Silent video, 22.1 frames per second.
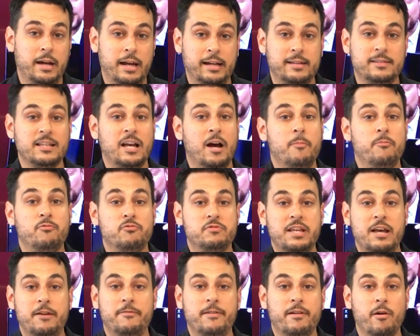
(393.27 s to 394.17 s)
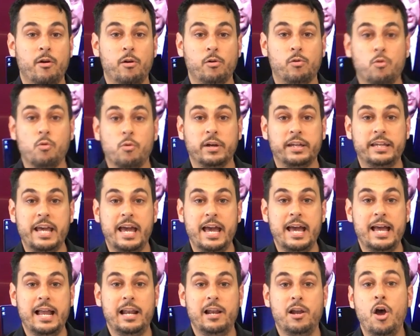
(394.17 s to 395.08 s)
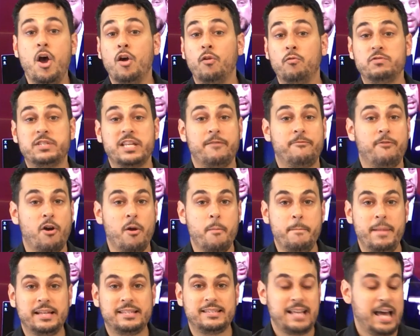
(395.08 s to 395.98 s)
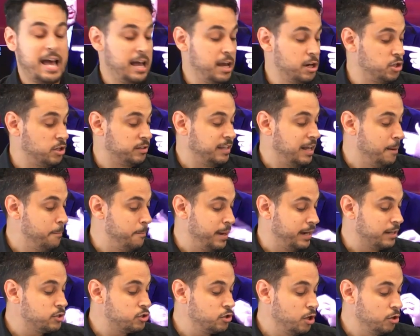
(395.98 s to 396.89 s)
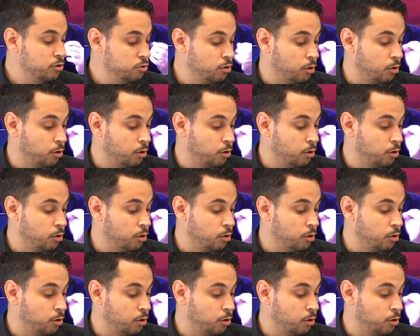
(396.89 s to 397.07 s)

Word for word: Exemple, vous avez un courriel, vous avez un message de telle personne.